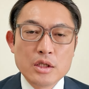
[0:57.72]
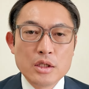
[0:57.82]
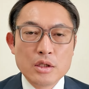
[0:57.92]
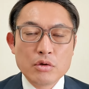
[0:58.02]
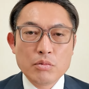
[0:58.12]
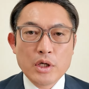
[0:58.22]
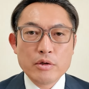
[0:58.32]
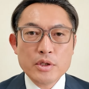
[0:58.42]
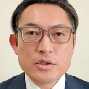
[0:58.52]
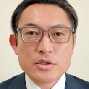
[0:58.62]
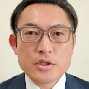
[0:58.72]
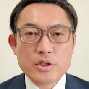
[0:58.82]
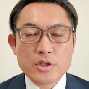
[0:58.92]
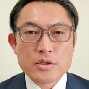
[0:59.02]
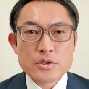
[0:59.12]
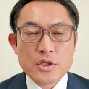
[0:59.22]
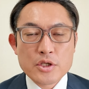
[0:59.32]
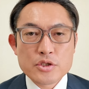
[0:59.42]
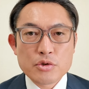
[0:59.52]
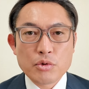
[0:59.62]
であの、まあ、岩井先生
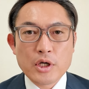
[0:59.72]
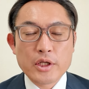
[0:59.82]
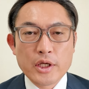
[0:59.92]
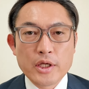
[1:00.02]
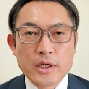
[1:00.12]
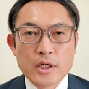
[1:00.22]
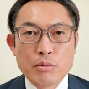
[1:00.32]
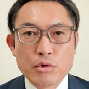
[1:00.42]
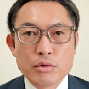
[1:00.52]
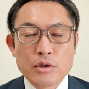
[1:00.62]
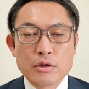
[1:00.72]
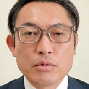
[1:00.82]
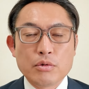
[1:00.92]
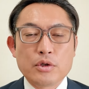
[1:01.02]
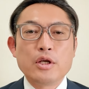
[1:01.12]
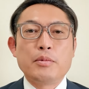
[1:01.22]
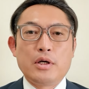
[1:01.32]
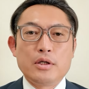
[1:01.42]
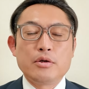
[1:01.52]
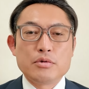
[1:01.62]
政治と金がもあの
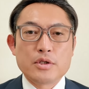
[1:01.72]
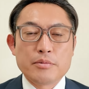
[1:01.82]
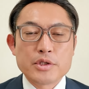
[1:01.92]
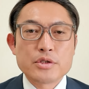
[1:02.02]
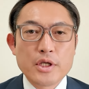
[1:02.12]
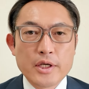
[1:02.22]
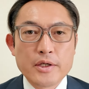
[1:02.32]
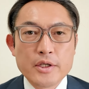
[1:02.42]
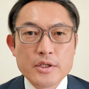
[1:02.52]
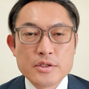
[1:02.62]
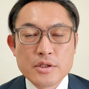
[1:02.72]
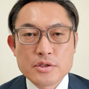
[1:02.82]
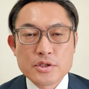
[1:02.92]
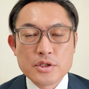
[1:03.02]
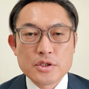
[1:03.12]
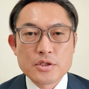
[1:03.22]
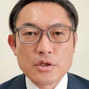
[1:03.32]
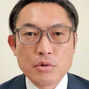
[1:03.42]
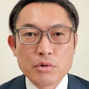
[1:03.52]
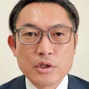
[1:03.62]
テーマでございまして政治資金規
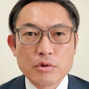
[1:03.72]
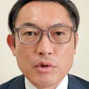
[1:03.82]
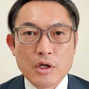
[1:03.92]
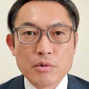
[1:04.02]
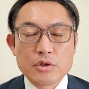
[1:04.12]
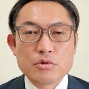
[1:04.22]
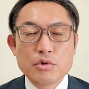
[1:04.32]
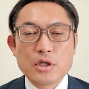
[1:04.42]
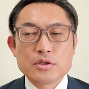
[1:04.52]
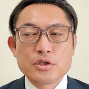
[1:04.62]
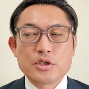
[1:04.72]
正法などは私も学